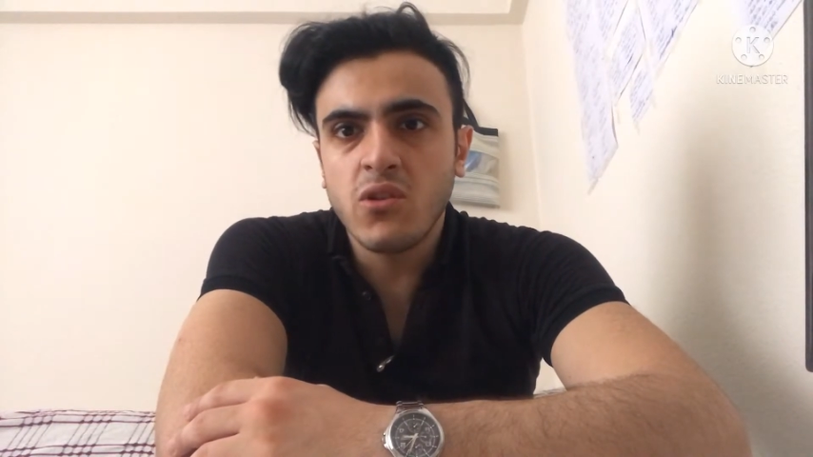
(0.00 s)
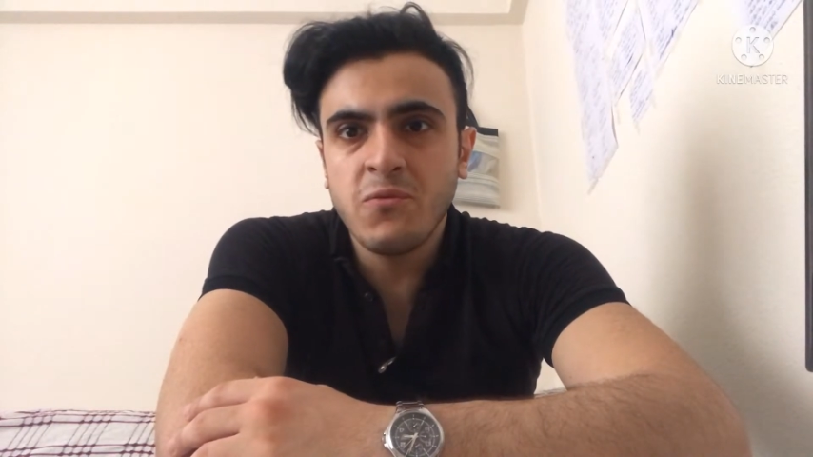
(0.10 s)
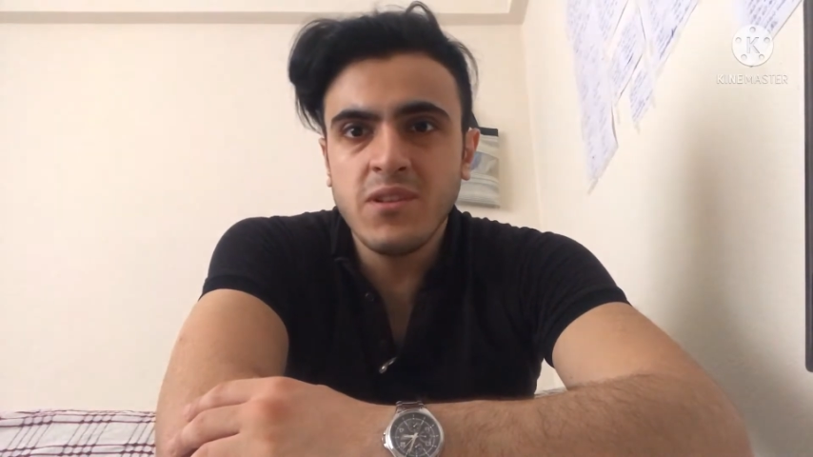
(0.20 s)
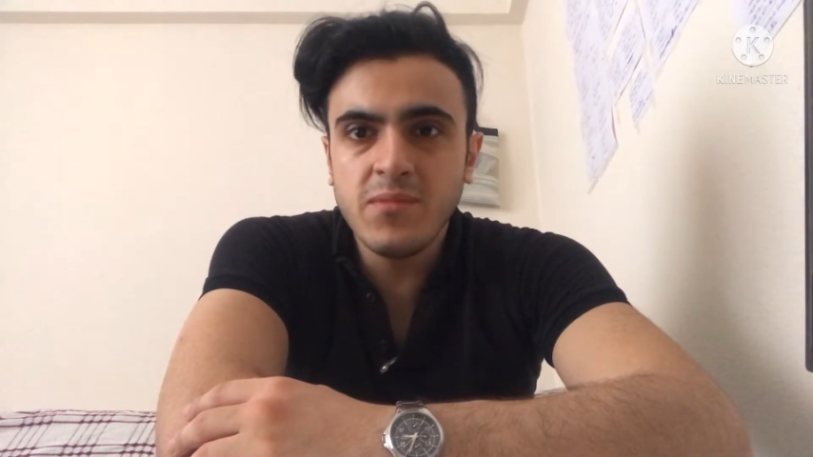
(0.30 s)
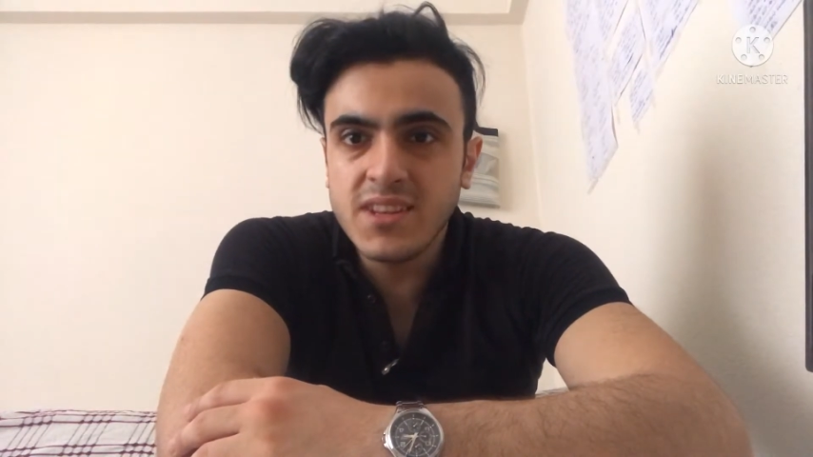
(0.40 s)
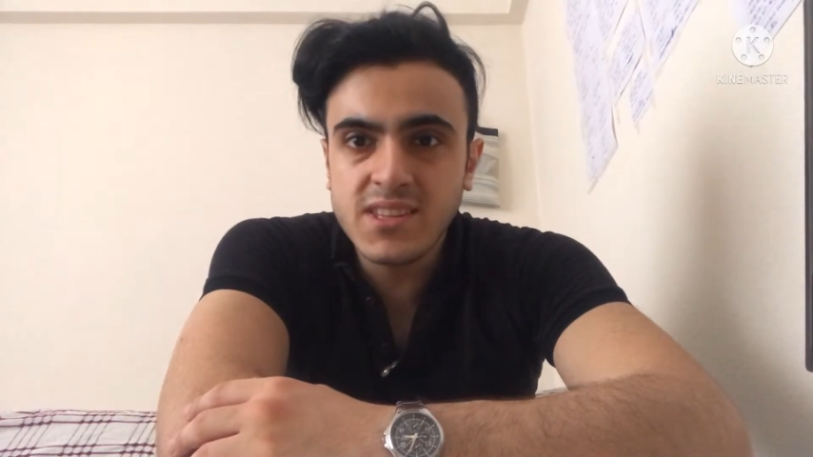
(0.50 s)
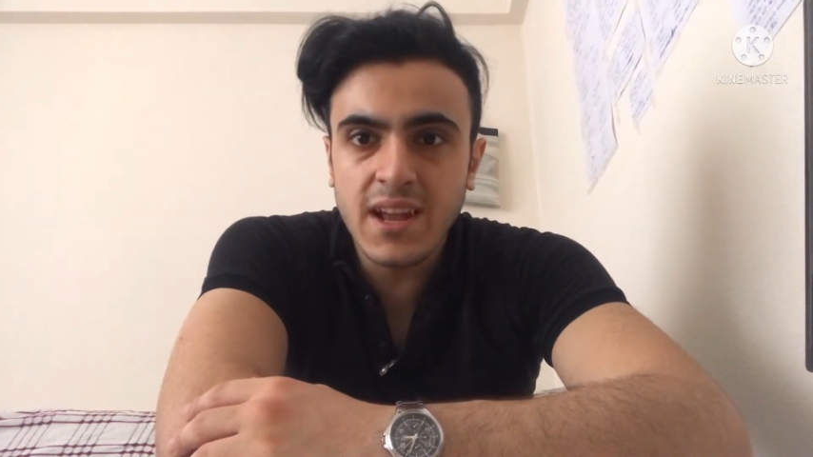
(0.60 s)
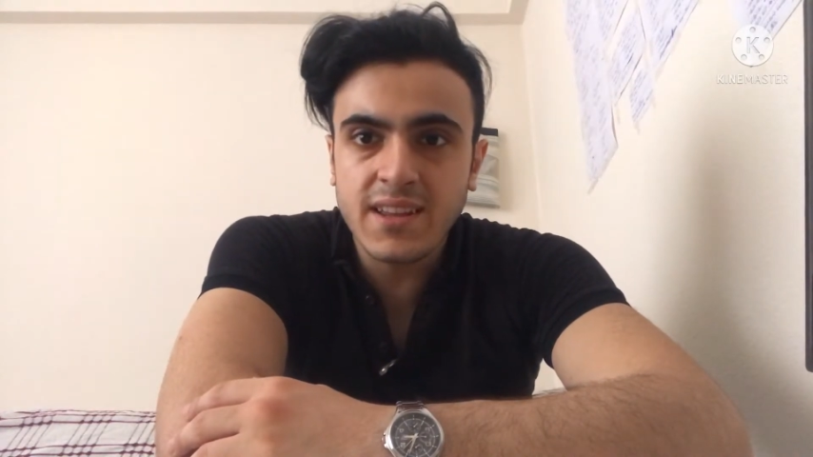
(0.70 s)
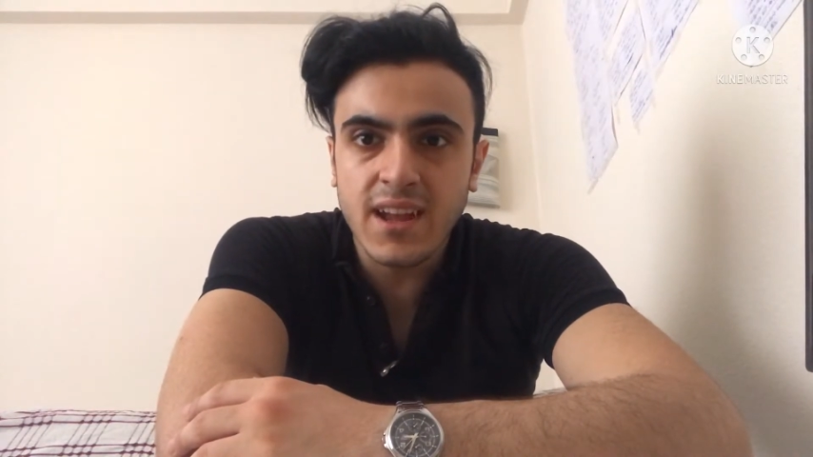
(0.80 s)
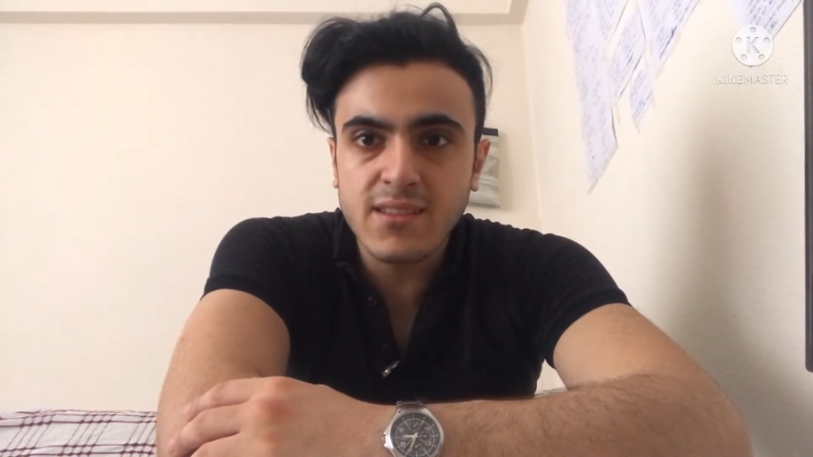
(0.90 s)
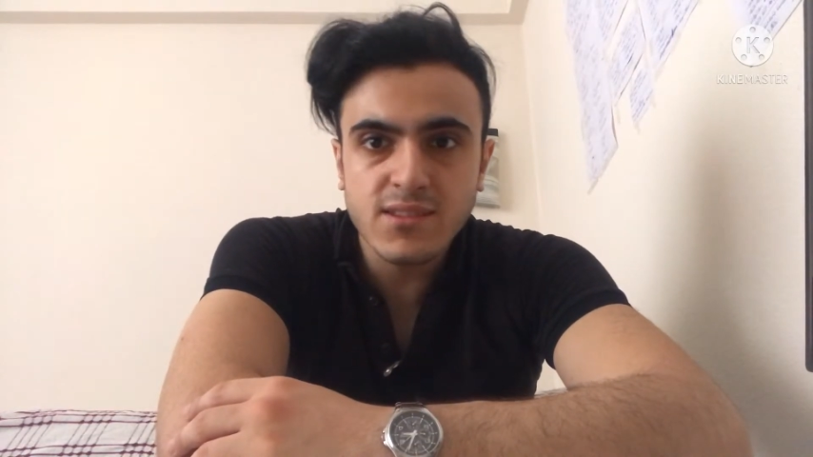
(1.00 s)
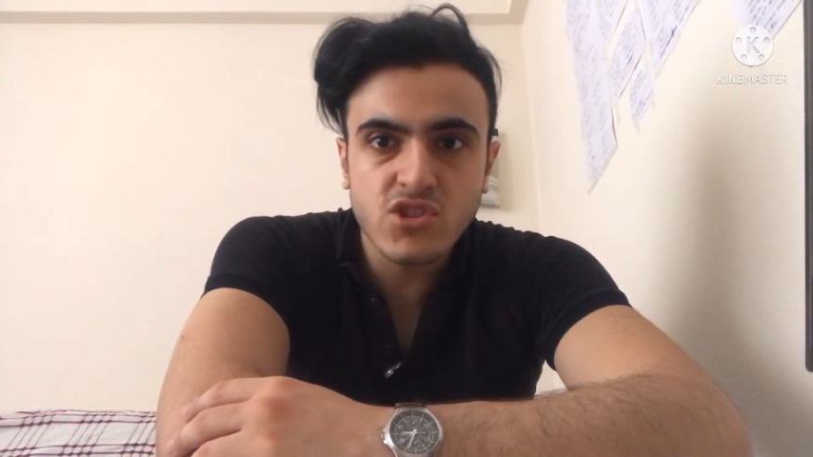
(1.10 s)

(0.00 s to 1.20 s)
O filmi izlerken